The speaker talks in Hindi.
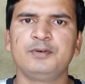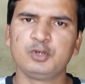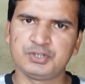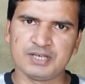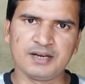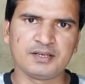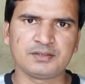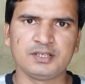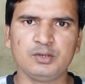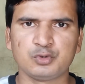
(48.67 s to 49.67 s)
वीडियो स्टार्ट
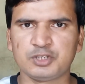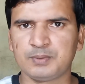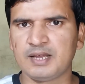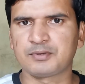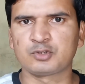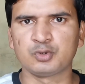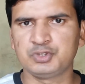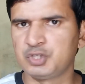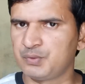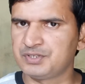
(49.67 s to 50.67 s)
करते हैं उससे पहले आपसे
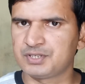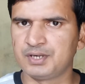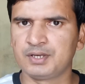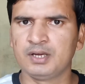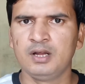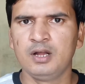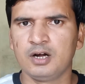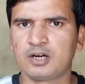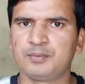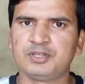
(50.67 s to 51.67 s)
छोटी सी रिक्वेस्ट करेंगे
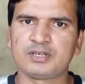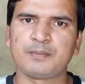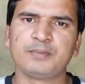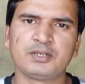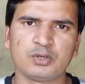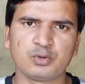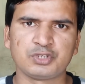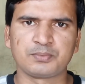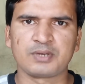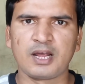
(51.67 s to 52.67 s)
अगर अभी तक आप मेरे चैनल को
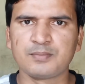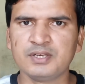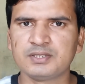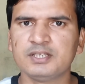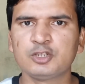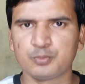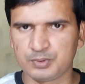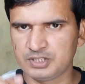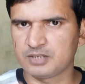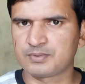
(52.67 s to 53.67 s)
सब्सक्राइब नहीं किए तो
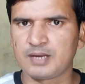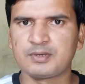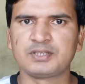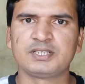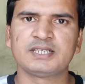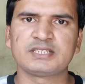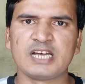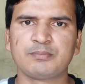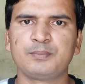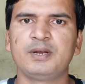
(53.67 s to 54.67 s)
प्लीज़ सब्सक्राइब कर दीजिएगा
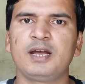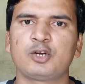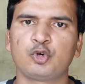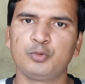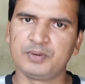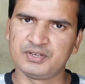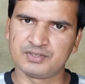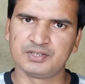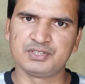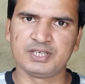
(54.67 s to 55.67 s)
साथ में बेल आइकन को भी प्रेस
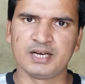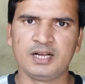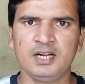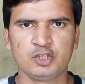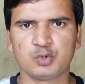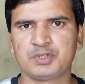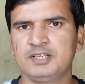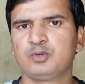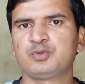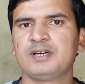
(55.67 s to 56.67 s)
कर दीजिएगा तो
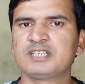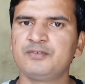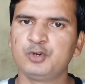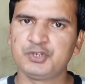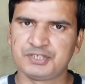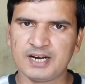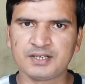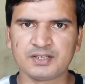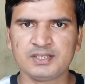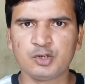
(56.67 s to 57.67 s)
चलिए दोस्तों आज का वीडियो
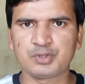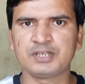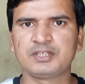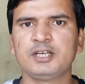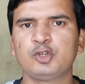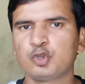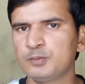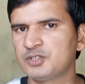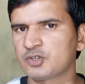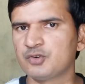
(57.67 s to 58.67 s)
स्टार्ट करते हैं और देखते हैं कि
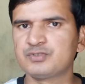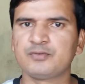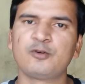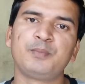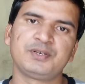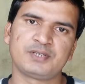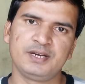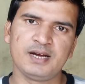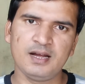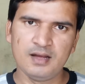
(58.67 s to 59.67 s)
दोनों में से कौन सा फ़ोन बेस्ट
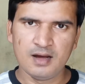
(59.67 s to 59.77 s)
रहेगा